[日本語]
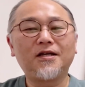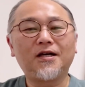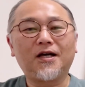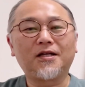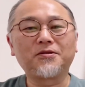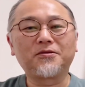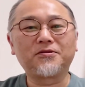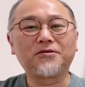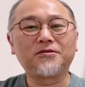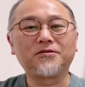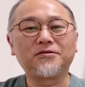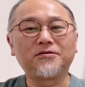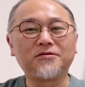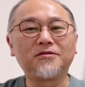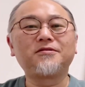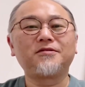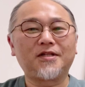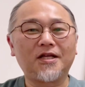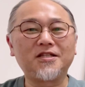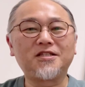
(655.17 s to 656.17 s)
あの打っ
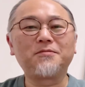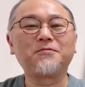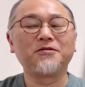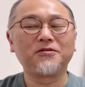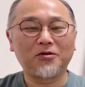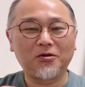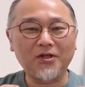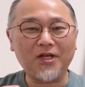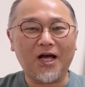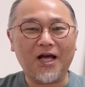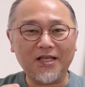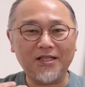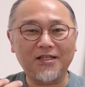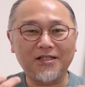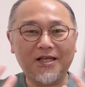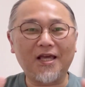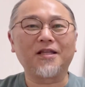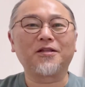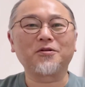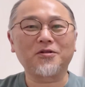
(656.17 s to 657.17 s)
て自分の意
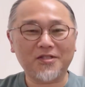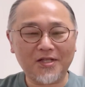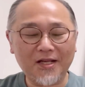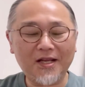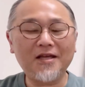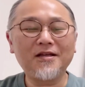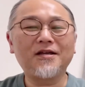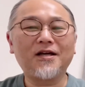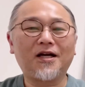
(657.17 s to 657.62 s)
見としてね、